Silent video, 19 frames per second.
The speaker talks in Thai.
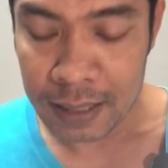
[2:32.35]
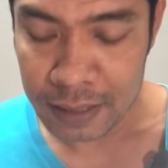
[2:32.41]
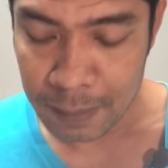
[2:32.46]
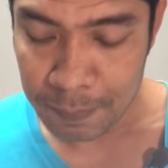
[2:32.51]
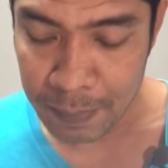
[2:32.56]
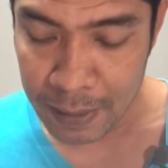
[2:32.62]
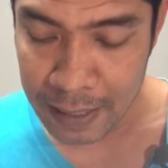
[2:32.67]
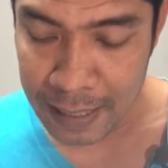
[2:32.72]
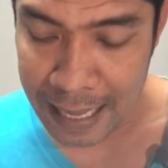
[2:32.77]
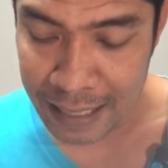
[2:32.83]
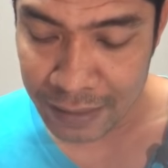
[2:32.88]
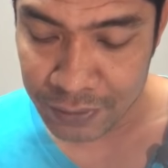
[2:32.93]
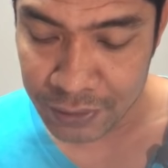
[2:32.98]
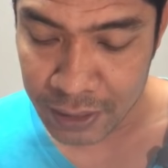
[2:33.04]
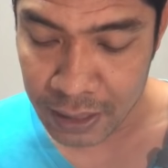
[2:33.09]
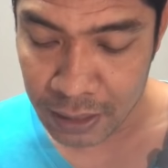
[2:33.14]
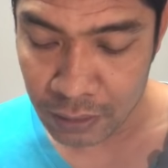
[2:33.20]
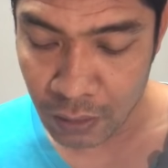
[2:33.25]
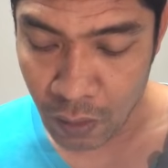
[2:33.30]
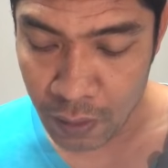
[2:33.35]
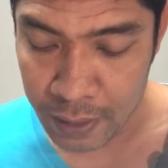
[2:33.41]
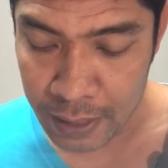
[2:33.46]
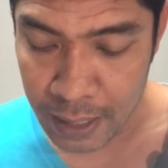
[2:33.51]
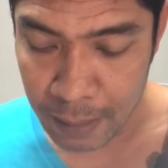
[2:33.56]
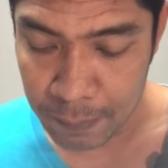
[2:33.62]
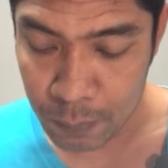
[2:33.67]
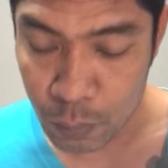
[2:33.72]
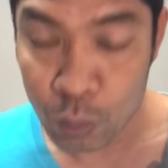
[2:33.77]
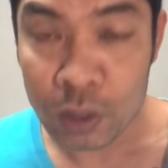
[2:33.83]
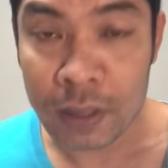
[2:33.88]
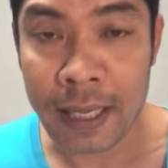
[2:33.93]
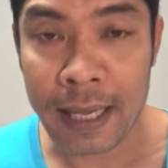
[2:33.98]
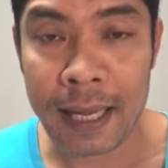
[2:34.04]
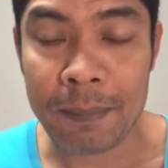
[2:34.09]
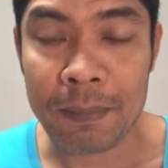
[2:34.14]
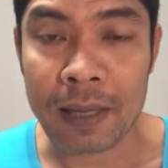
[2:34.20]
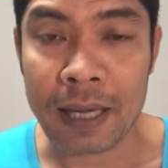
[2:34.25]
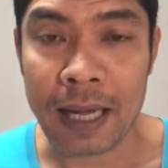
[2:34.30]
จะเป็นลายเสือต่อยกับคุดเท
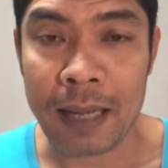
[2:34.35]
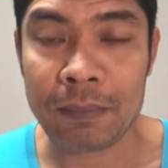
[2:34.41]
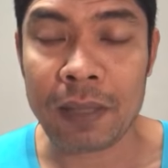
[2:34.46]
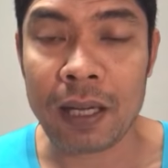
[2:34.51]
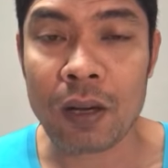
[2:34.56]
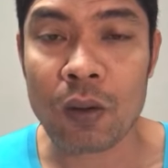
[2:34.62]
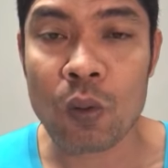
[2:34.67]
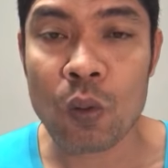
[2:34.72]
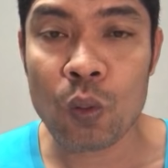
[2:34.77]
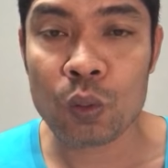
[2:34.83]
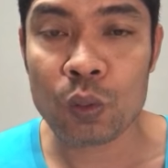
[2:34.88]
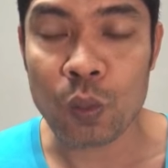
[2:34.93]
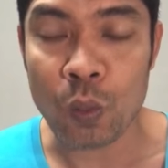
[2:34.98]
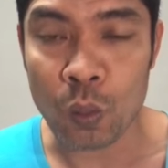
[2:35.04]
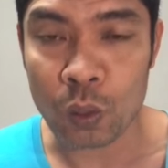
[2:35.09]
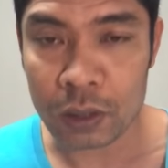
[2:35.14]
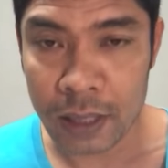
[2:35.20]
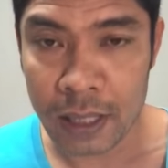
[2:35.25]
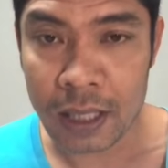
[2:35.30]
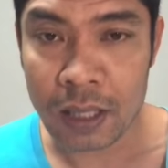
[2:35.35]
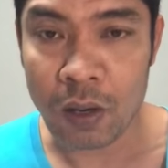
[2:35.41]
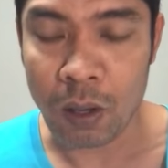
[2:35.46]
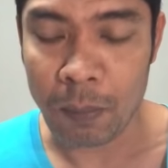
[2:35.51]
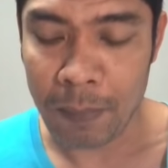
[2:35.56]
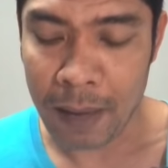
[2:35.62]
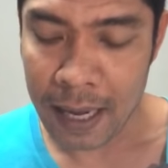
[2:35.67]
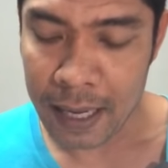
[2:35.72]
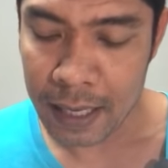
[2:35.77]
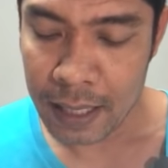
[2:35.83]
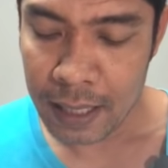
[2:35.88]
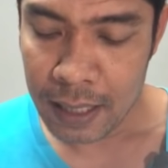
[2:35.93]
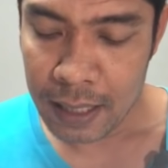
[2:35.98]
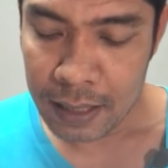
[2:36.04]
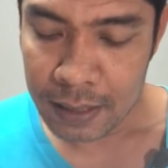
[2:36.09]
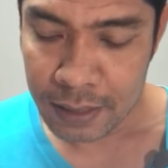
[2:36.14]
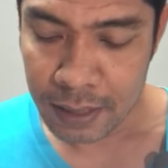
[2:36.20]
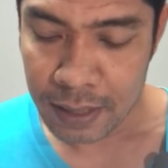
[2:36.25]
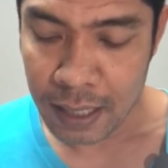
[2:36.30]
พนะครับ ทั้งคู่ถูกดึงออกไป
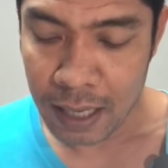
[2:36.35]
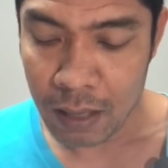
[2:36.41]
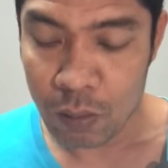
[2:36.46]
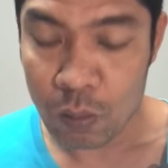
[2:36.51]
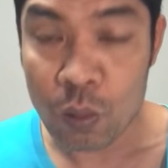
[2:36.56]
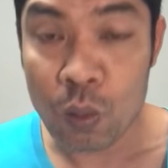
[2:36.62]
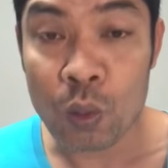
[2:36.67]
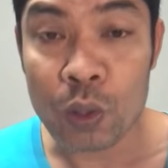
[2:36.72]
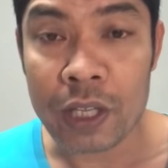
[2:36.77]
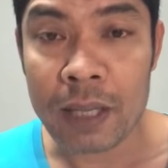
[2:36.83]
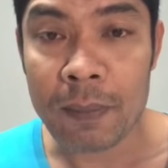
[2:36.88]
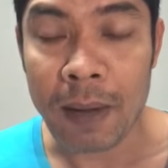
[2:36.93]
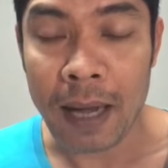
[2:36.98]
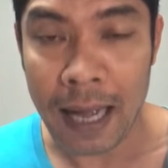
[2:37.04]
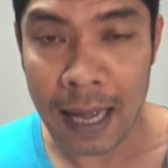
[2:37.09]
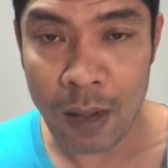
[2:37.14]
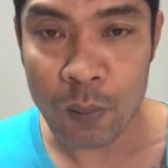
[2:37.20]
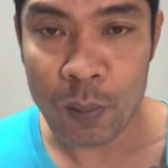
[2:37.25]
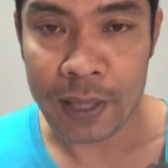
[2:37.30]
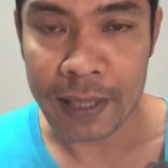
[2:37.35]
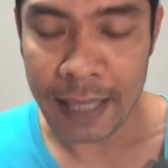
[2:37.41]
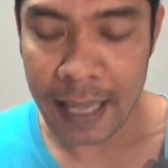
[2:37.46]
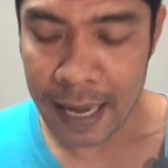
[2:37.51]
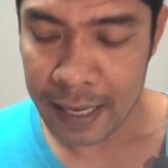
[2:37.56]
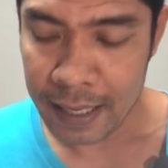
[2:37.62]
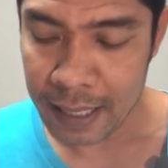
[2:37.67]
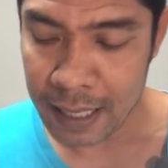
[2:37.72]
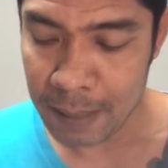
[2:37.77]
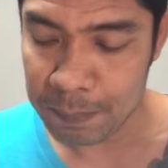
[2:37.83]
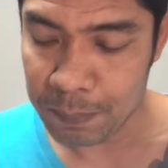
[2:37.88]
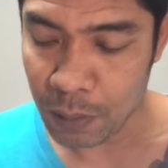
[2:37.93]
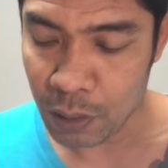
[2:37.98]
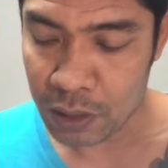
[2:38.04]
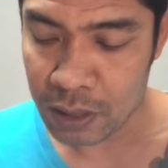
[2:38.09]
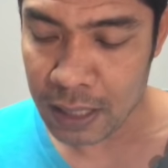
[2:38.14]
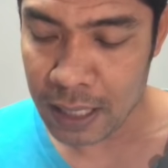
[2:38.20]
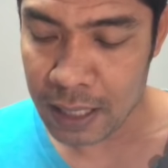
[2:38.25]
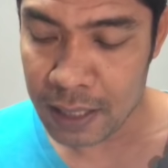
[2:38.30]
จึงเอาคู่นี้มาเข้าเวนแทนนะครับ เพ
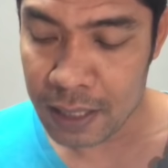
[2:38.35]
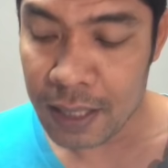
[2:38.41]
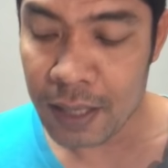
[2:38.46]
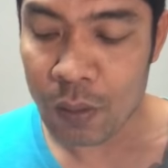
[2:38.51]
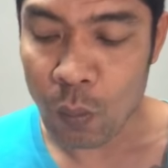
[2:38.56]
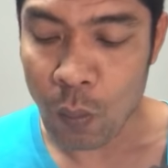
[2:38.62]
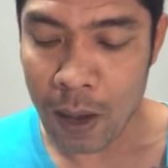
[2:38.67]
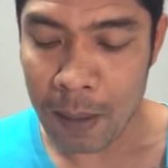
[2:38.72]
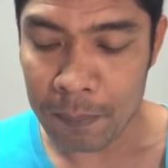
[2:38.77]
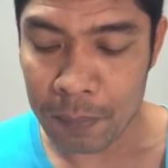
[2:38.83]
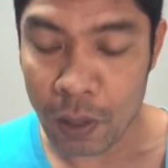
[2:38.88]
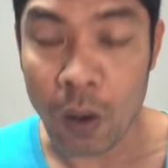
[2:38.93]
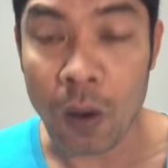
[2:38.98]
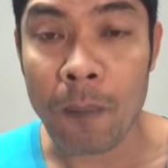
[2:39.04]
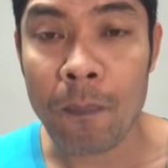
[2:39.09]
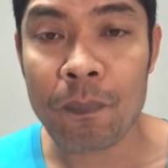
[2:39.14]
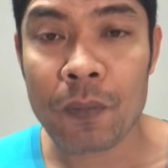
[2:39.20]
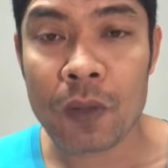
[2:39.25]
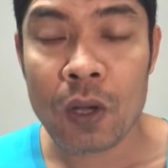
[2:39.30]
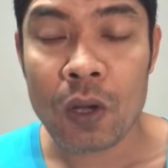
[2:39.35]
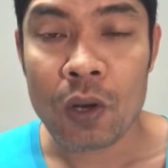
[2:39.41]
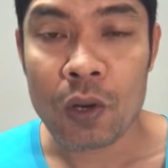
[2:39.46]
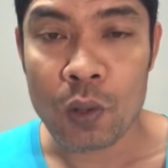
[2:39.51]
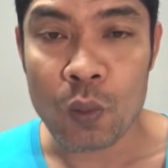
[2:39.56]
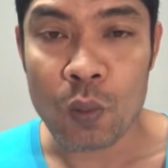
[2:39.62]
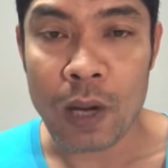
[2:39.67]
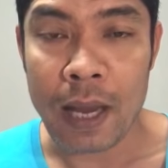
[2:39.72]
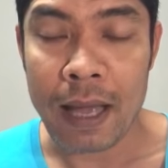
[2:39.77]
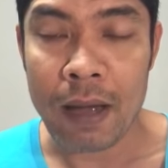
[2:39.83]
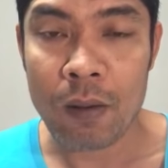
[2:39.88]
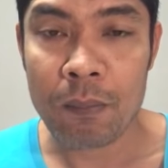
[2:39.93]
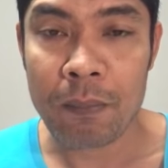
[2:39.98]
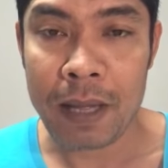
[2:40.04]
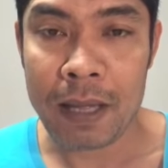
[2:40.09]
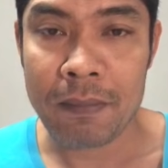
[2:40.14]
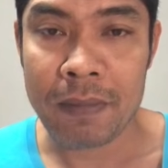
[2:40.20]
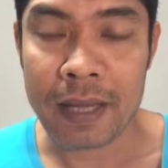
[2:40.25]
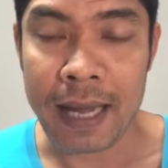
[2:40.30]
ราะฉะนั้นเรื่องความพร้อมดูแล้ว
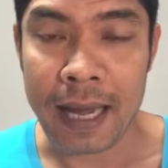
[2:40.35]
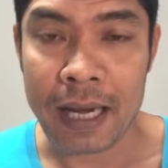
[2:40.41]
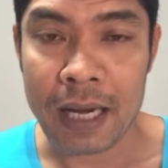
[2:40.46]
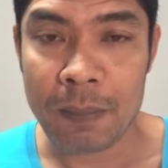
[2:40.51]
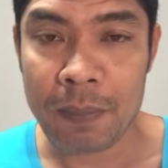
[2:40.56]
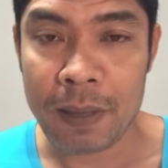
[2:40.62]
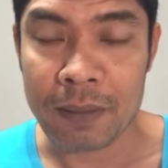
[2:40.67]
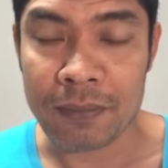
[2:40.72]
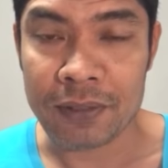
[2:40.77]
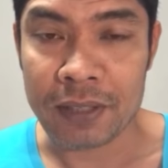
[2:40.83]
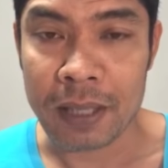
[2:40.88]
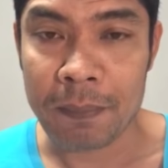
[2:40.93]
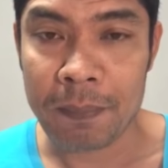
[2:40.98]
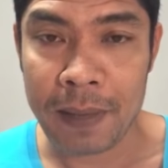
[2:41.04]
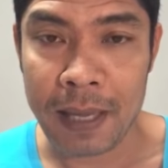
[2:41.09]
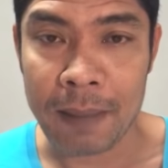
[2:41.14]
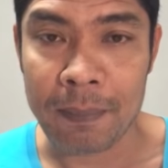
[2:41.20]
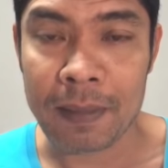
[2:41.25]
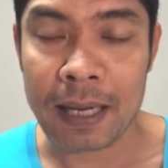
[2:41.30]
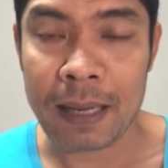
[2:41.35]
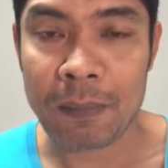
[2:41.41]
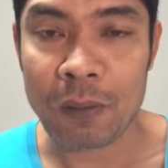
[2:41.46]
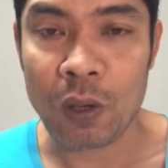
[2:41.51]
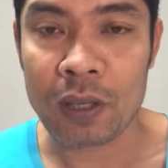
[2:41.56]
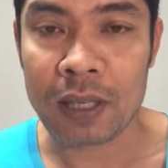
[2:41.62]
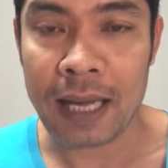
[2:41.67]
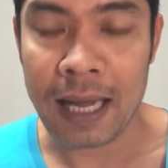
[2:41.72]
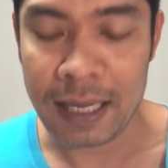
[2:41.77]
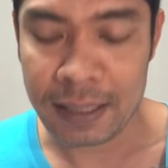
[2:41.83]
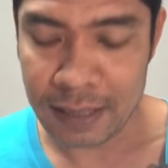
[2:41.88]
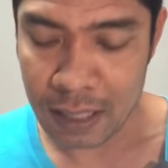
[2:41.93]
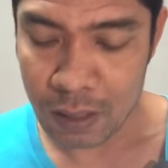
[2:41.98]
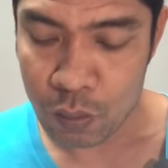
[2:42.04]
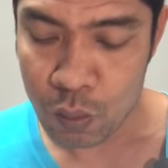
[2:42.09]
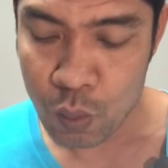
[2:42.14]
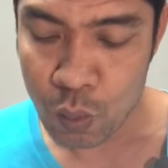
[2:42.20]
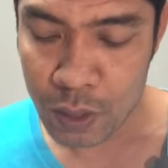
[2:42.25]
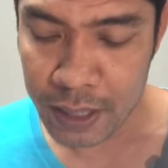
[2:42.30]
ไม่มีใครได้เปรียบเสียเปรียบนะครับค่อนข้างจะ
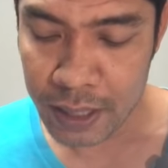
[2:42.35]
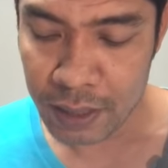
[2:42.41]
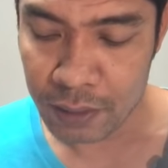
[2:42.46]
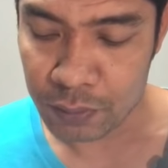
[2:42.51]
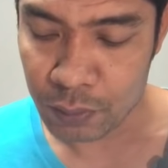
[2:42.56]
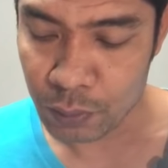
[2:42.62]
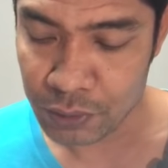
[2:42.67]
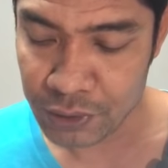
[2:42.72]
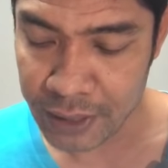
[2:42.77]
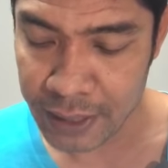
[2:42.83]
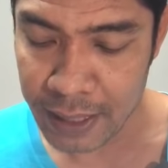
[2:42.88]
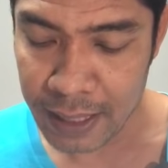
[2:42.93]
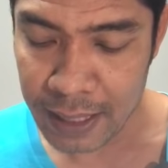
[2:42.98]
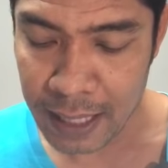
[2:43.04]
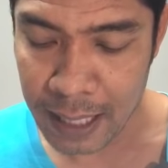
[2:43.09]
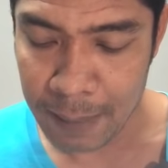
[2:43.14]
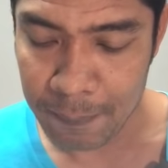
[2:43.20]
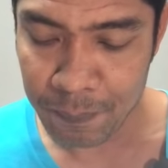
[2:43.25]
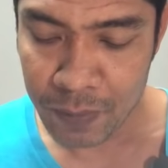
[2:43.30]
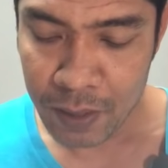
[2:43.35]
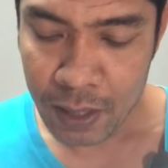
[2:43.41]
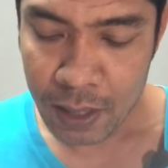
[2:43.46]
คู่ขี้สูสีนะครับ